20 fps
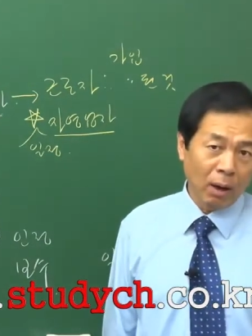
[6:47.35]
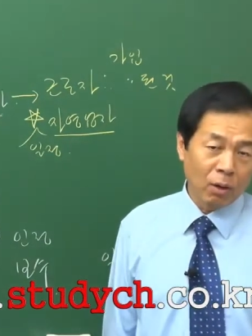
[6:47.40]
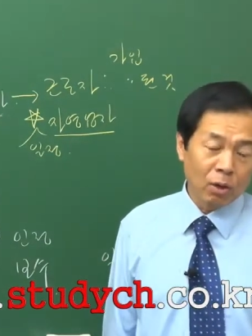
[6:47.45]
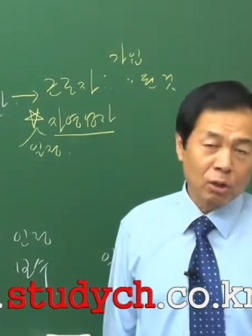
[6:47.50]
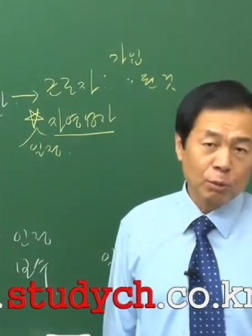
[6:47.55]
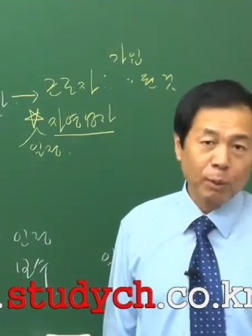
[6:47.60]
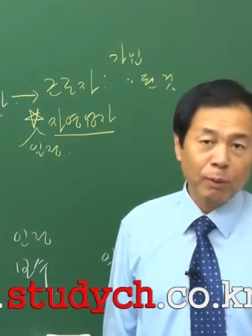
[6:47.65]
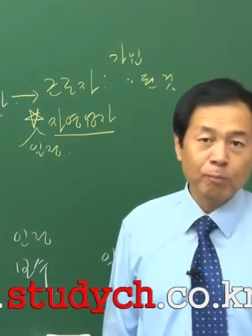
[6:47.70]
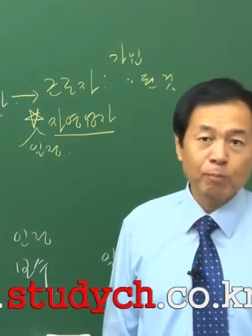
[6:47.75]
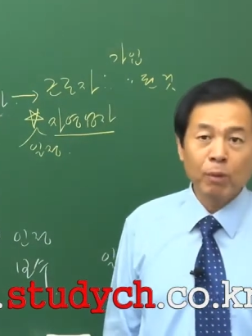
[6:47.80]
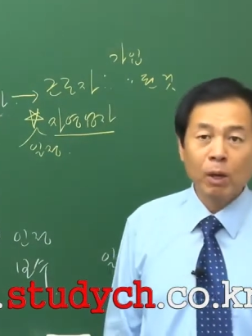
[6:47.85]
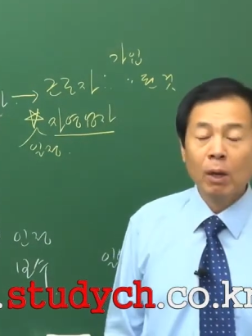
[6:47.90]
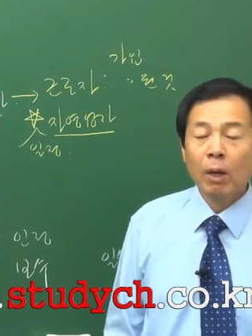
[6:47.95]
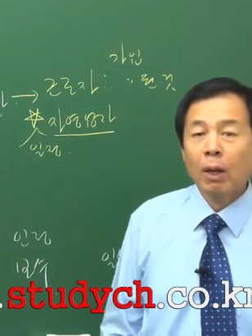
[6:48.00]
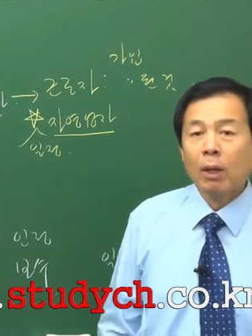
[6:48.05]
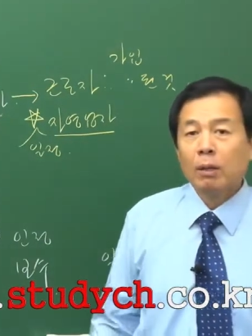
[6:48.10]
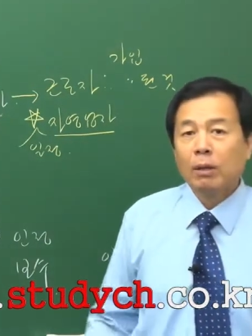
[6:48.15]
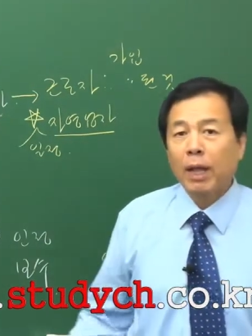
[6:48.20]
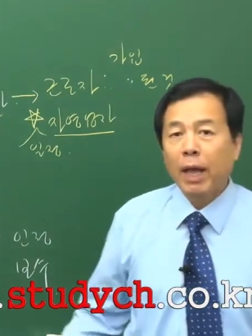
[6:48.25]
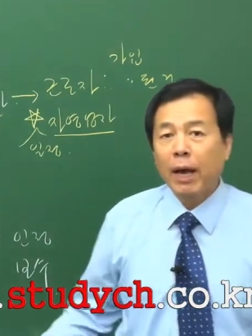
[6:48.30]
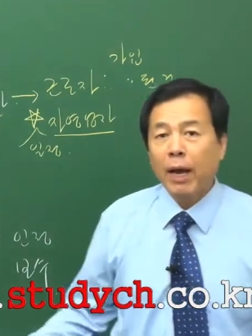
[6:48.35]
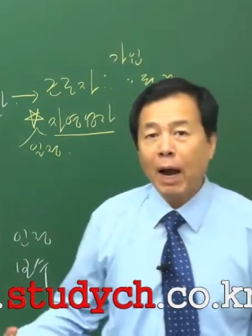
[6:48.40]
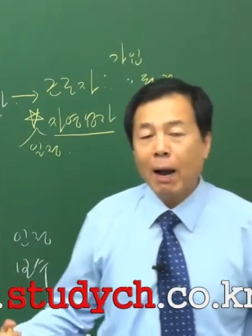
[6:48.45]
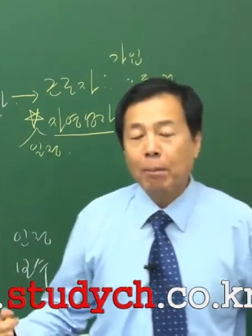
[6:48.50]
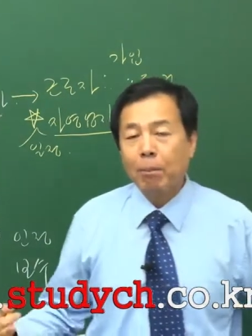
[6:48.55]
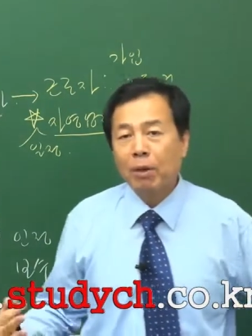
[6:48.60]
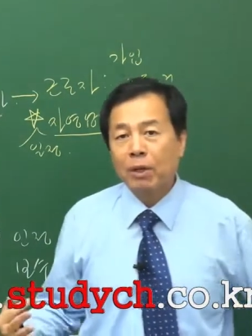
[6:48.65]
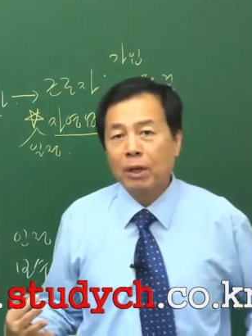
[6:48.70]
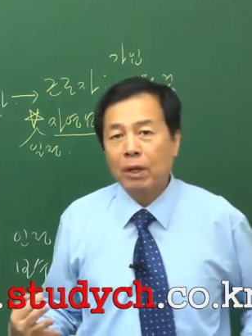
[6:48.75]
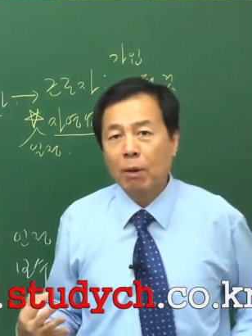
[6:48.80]
그렇지만 내가
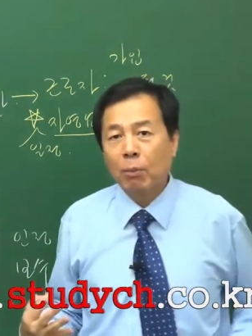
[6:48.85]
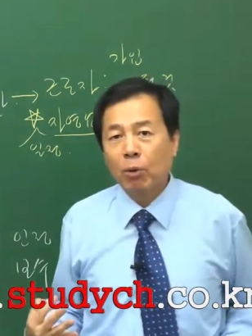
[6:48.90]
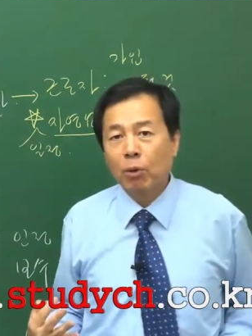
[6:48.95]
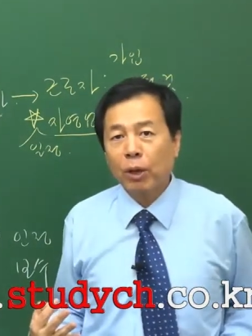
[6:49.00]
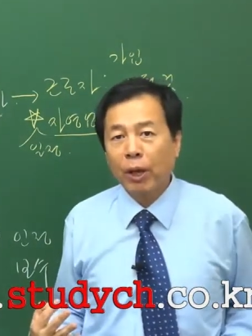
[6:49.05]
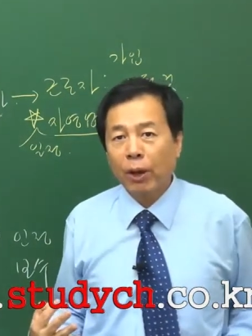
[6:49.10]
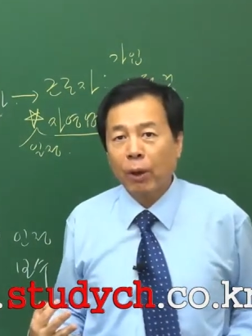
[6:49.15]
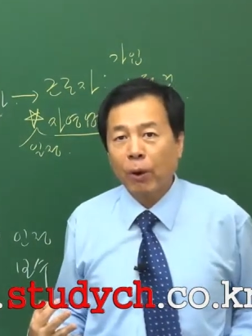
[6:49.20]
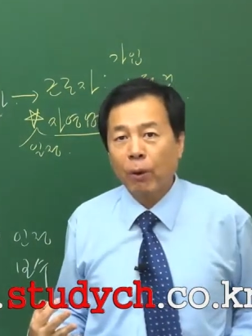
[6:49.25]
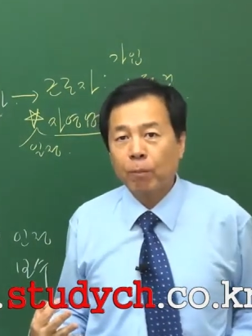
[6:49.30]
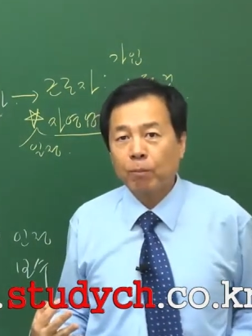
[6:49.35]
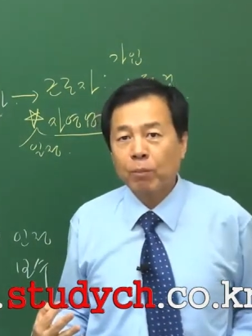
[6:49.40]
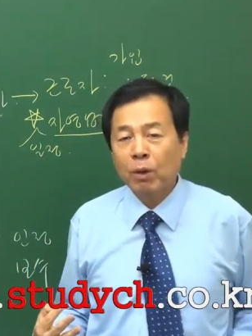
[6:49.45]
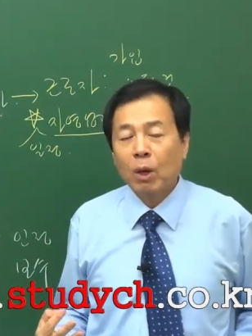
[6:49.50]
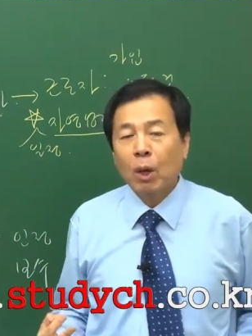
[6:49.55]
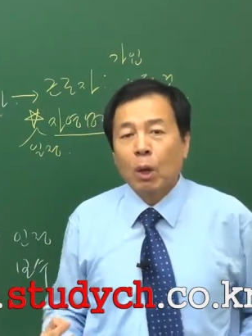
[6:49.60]
한번 이렇게 볼게요.